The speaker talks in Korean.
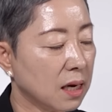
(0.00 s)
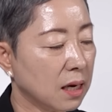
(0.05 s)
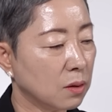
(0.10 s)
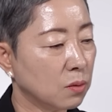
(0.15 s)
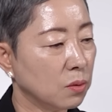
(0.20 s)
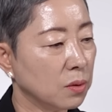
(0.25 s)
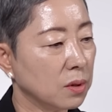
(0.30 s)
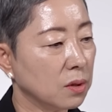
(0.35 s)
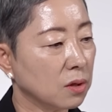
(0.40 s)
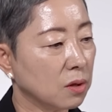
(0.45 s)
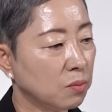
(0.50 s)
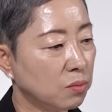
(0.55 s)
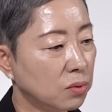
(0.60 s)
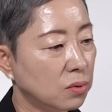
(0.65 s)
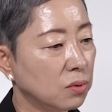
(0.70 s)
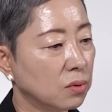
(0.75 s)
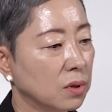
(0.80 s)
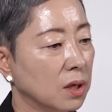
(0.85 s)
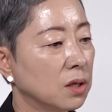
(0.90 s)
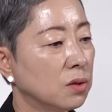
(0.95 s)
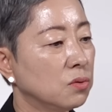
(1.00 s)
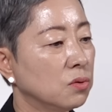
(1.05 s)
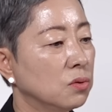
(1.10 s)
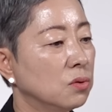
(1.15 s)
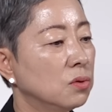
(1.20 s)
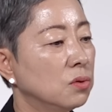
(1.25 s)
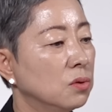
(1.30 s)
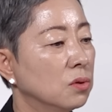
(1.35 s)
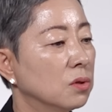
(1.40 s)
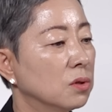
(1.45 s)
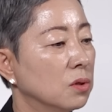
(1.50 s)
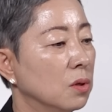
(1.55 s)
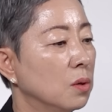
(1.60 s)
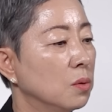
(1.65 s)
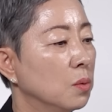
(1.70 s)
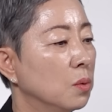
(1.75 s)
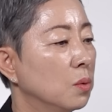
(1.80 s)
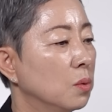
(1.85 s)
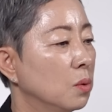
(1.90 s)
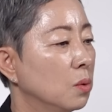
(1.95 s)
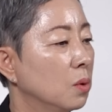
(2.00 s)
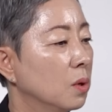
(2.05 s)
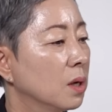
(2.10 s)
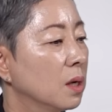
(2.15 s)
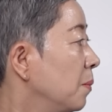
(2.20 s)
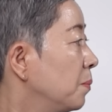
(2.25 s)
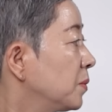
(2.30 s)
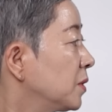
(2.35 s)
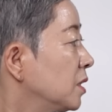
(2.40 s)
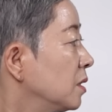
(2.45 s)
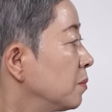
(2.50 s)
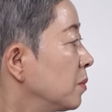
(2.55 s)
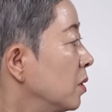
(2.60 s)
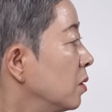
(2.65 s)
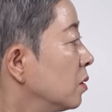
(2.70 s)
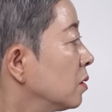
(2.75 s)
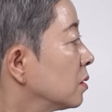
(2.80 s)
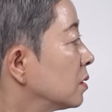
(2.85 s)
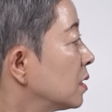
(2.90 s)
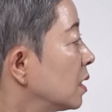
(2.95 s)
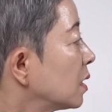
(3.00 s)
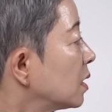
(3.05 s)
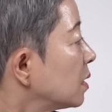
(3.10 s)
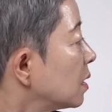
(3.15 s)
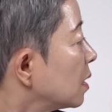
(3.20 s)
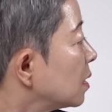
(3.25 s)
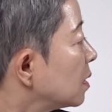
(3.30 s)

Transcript: 갖고 있는 거 블로그에 쭉 써놓고 합치면 책이